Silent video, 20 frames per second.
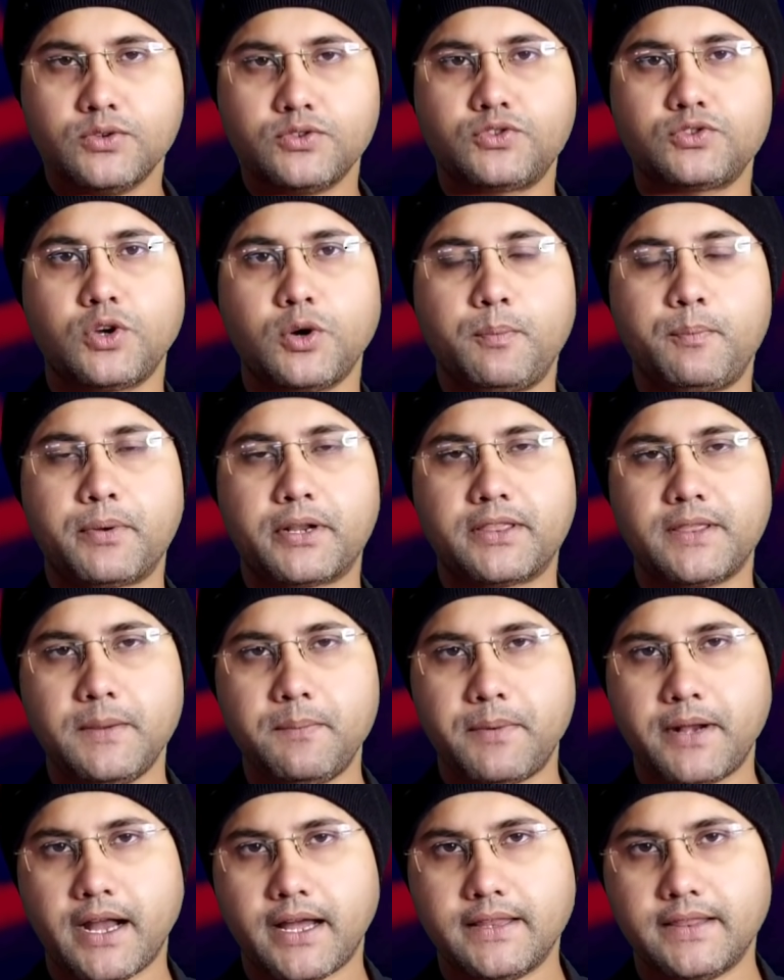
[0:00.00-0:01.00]
उसको
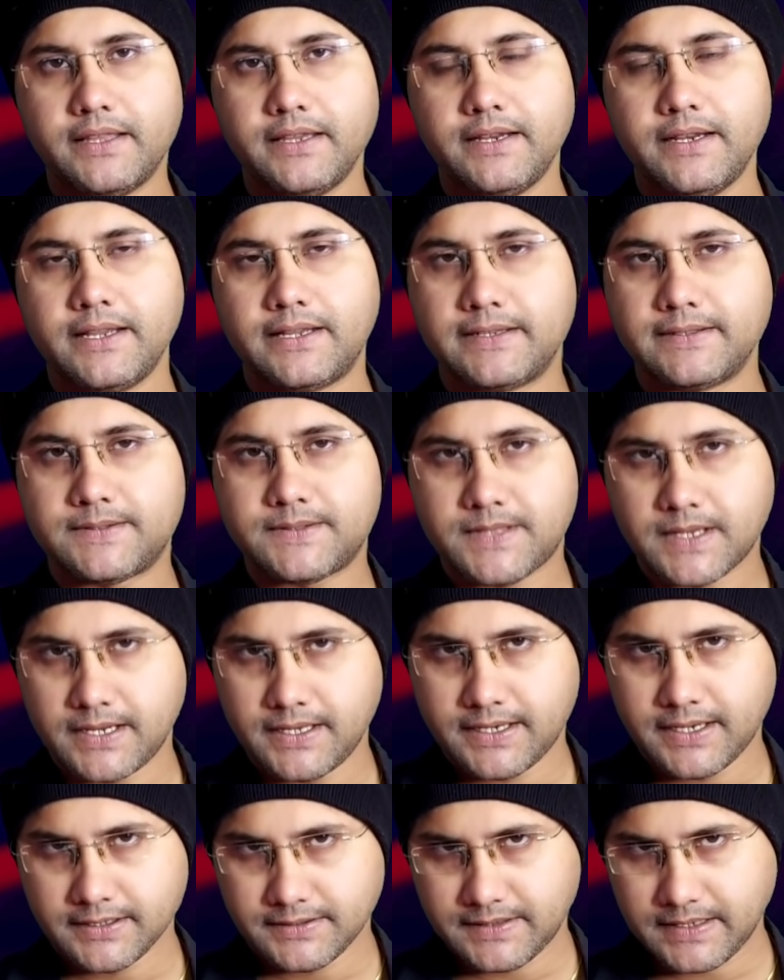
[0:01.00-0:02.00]
प्रदीप गांधी ने किस
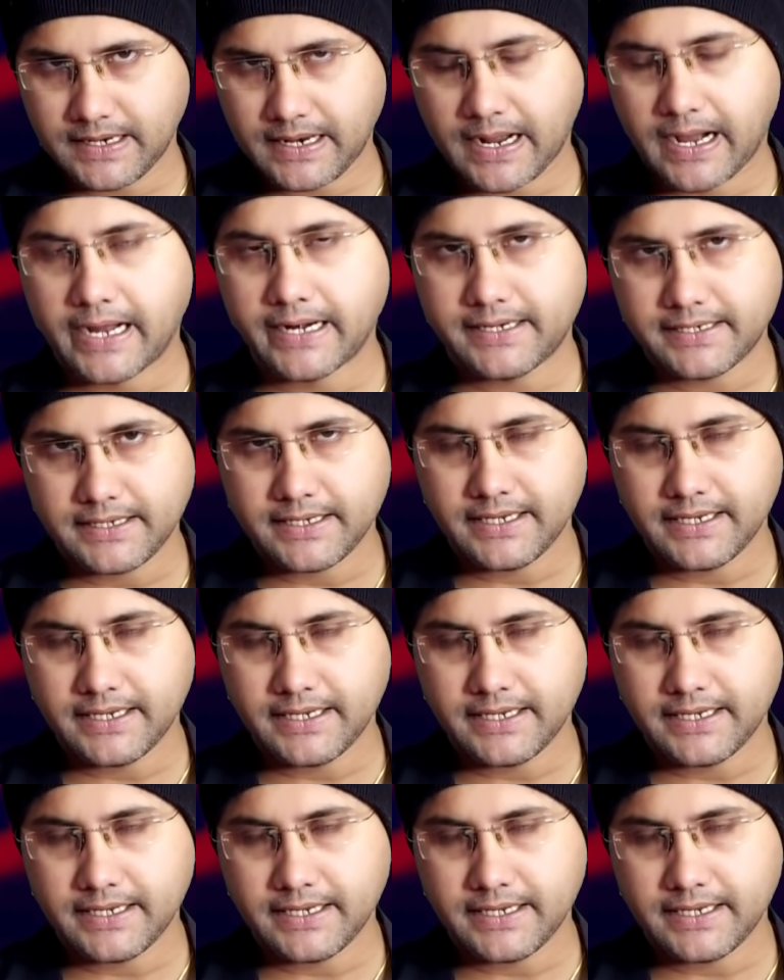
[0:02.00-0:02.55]
तरीके से काट